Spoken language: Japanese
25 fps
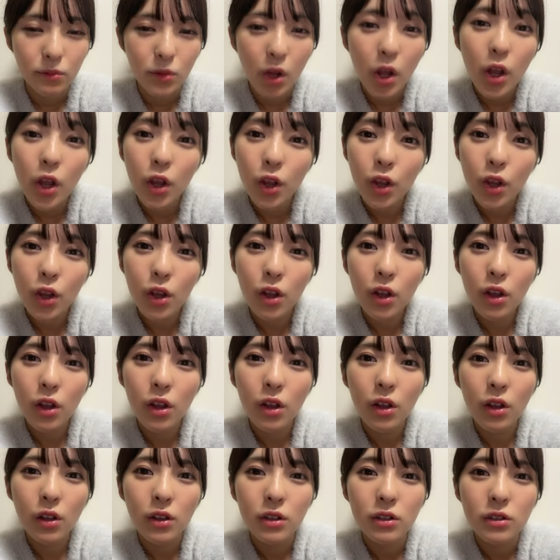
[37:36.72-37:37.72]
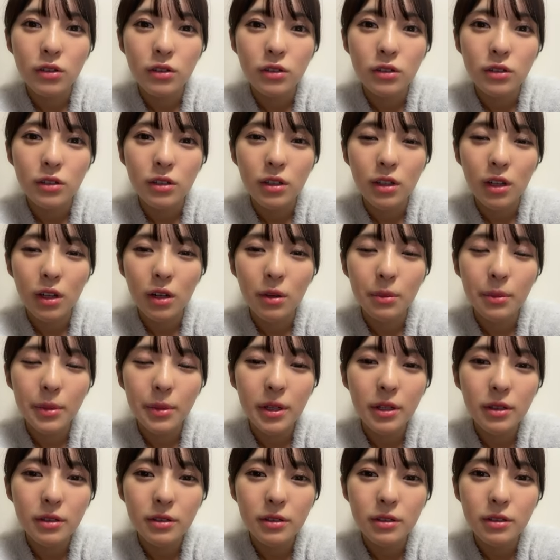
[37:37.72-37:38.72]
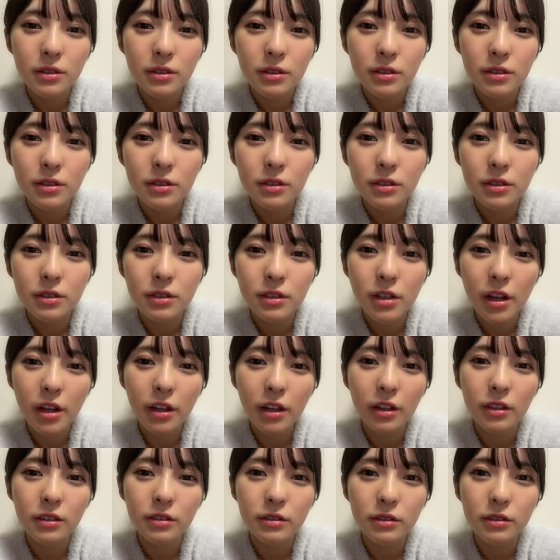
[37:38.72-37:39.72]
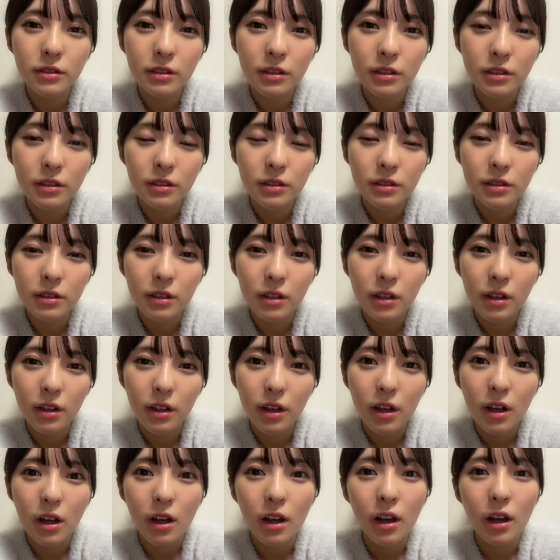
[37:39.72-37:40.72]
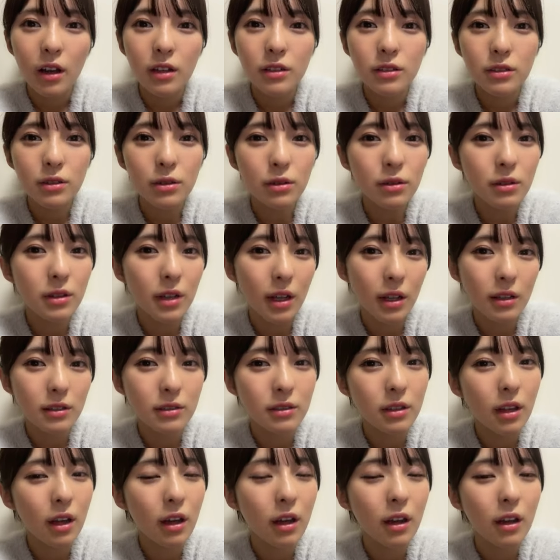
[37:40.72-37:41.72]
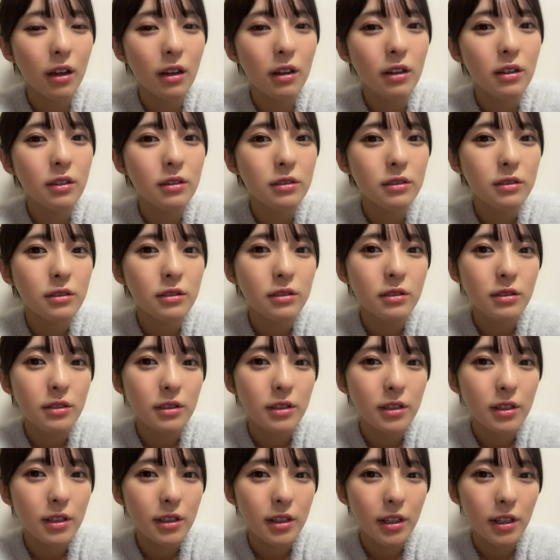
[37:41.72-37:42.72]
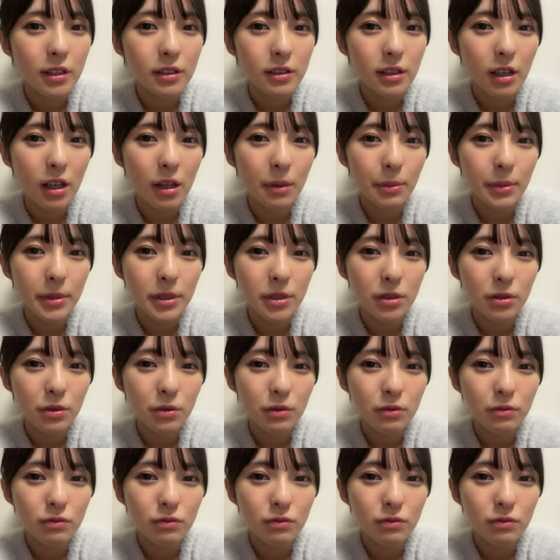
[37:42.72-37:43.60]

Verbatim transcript: たいえー、ラーメンチェーンあそうなんだ野菜味噌